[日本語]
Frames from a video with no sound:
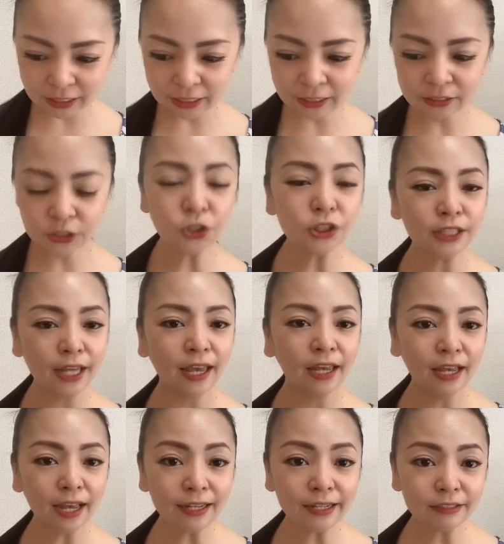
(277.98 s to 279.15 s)
そして
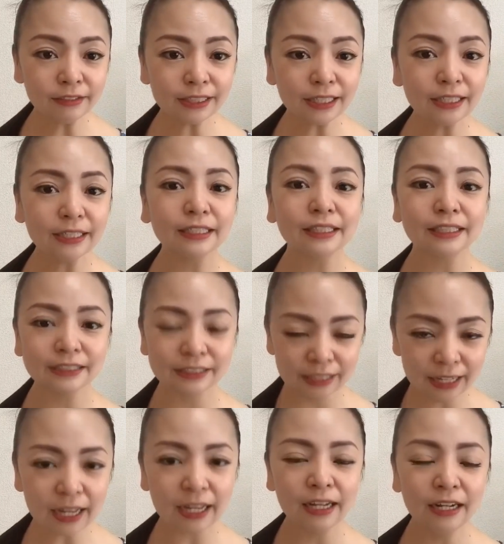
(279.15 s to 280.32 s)
明るさなんですが
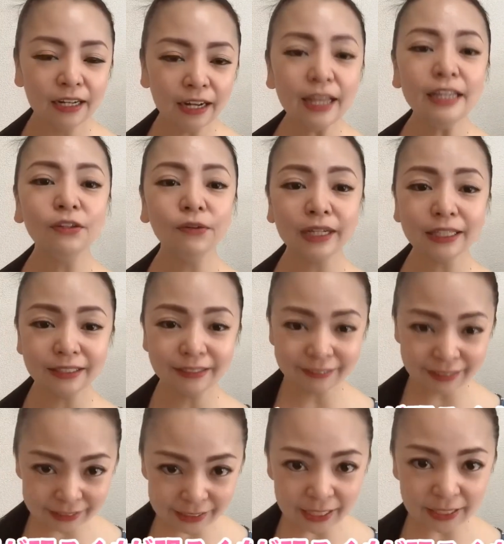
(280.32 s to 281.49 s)
ライト買ってく
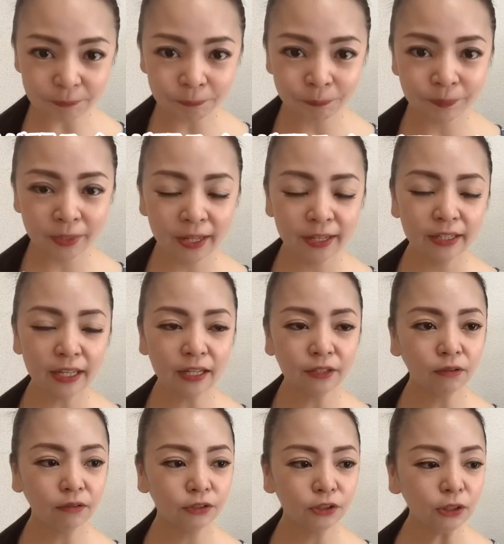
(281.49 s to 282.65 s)
ださいあ
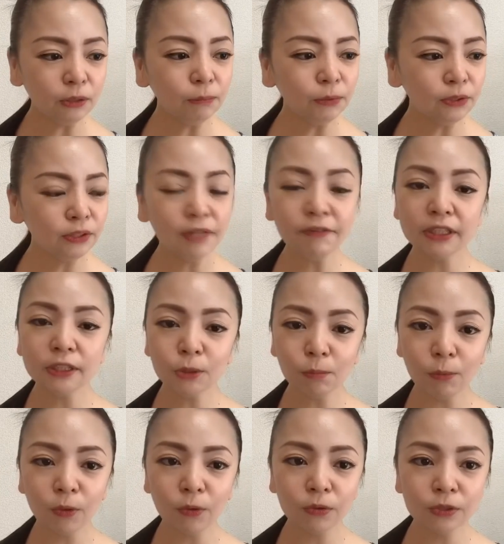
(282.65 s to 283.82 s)
のズームで私も
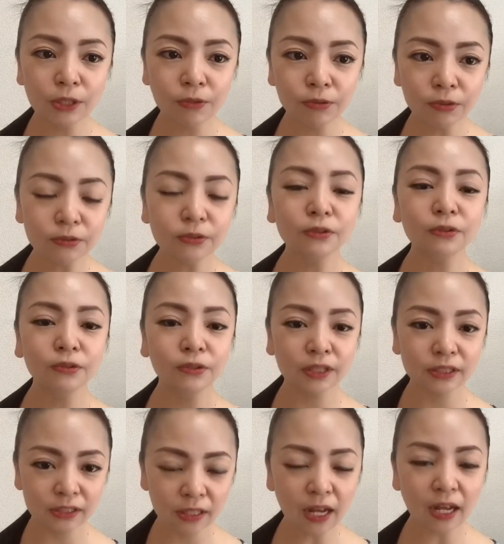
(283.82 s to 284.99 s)
講座をよくするんで
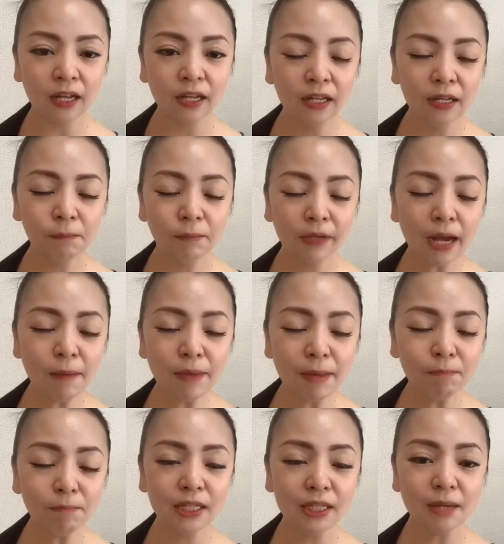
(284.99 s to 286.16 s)
すが画面
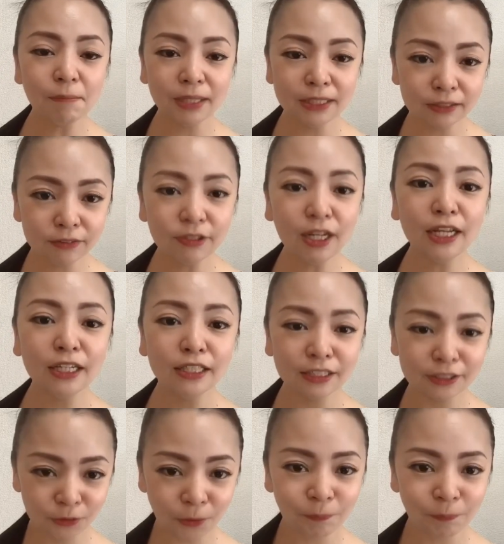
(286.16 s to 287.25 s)
みんなめっちゃ暗いんですよ